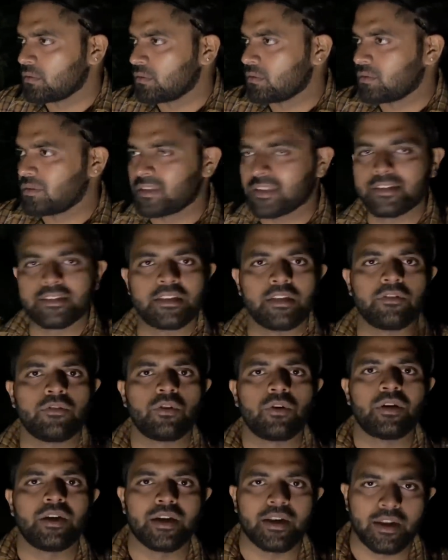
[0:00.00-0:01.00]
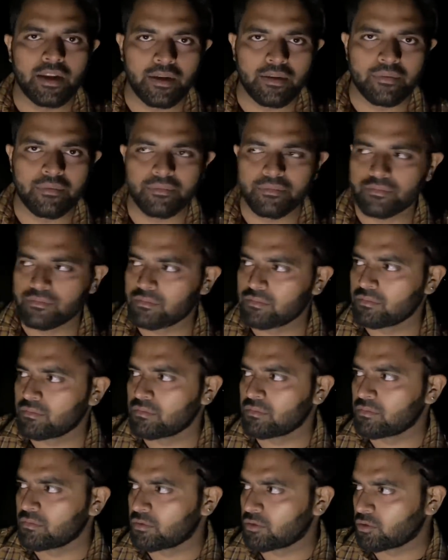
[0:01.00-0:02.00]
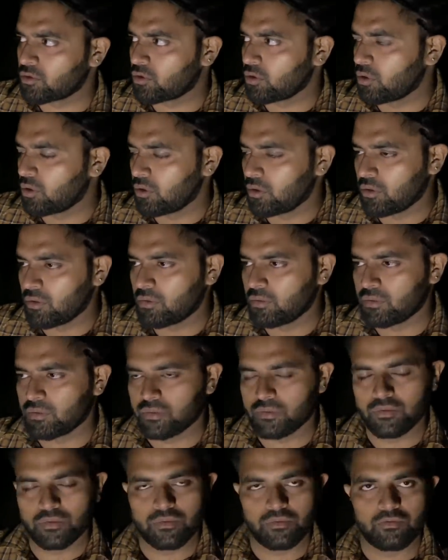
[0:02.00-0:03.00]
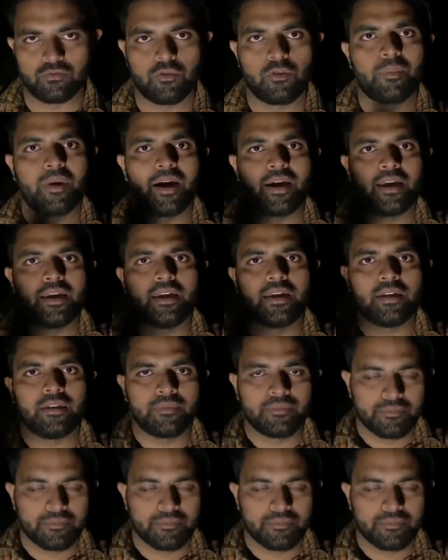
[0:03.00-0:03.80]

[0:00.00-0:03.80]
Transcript: जिससे वो डरें तो वो भाई